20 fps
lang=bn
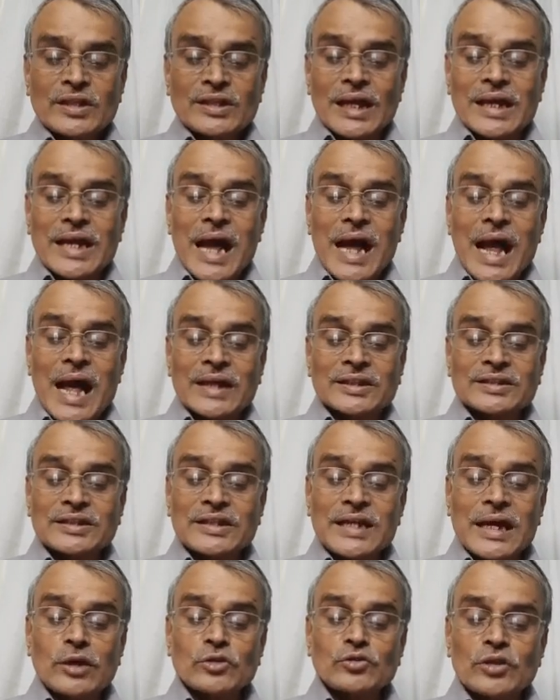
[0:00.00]
তবে
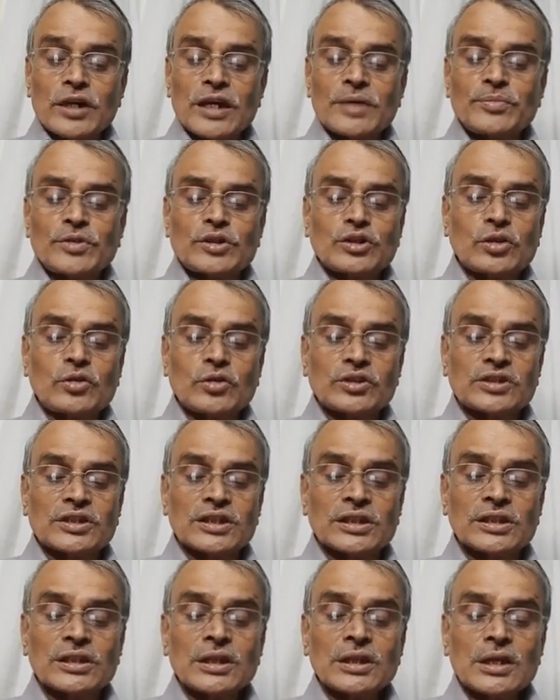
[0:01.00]
আজকে আলোচনার বিষয়
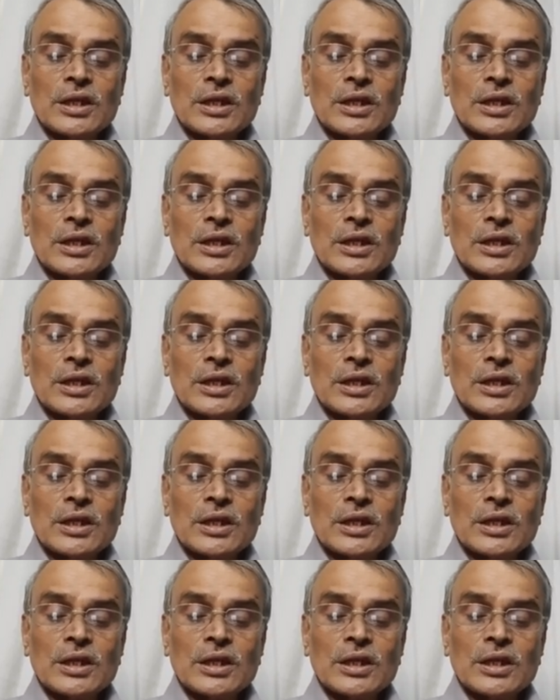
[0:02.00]
হচ্ছে